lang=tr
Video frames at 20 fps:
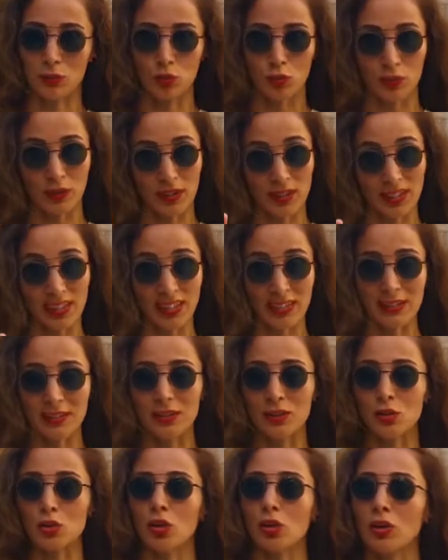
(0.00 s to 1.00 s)
duvarın
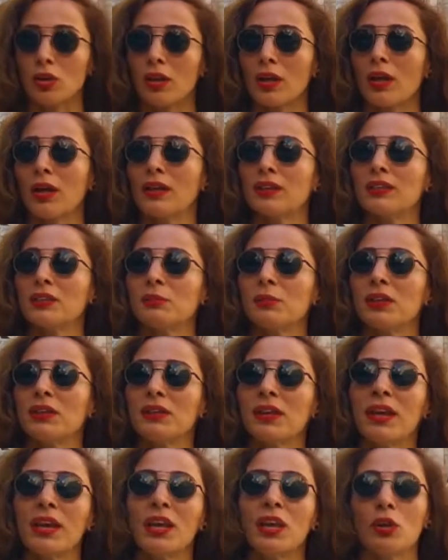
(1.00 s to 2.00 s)
kalınlığı 4 6
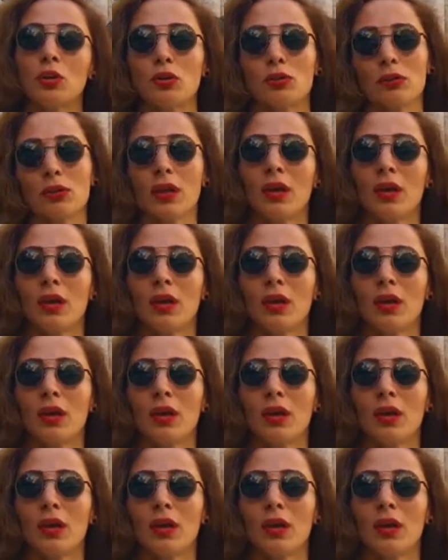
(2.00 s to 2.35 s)
metre. En